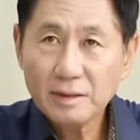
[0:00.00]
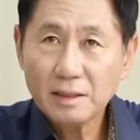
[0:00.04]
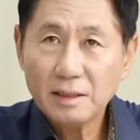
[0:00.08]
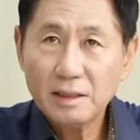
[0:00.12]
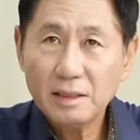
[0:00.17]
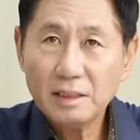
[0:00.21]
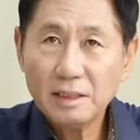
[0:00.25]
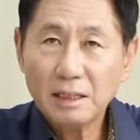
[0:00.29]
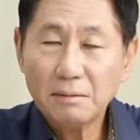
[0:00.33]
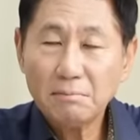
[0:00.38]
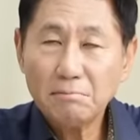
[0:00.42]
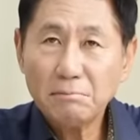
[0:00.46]

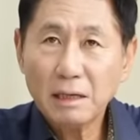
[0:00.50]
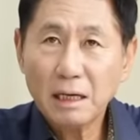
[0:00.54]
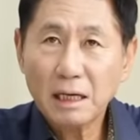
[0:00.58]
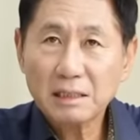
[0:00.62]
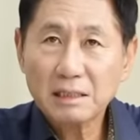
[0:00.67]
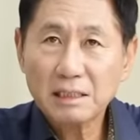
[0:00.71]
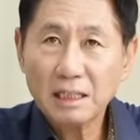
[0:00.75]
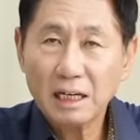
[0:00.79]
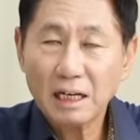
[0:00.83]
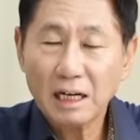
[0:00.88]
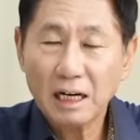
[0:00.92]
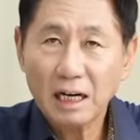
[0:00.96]
이
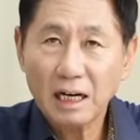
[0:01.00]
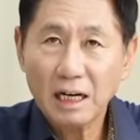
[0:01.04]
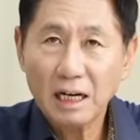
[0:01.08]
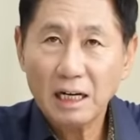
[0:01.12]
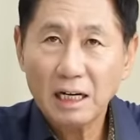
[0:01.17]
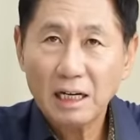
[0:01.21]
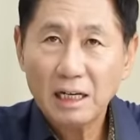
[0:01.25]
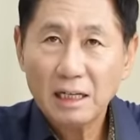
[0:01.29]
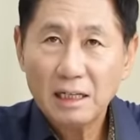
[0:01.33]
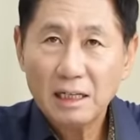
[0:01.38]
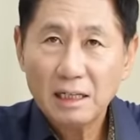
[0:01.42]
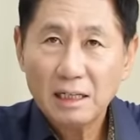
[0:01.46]
3박자가
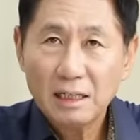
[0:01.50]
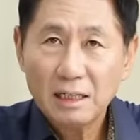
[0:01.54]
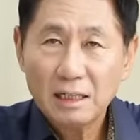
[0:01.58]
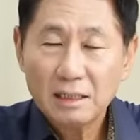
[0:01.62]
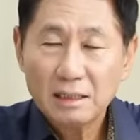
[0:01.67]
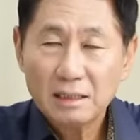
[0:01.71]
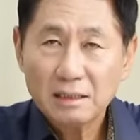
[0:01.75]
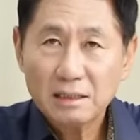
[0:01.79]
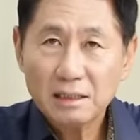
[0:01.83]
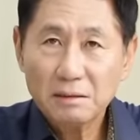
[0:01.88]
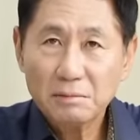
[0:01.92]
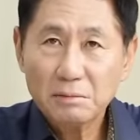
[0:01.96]

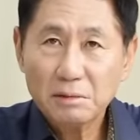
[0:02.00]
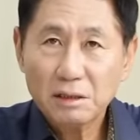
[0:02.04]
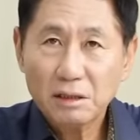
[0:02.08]
지금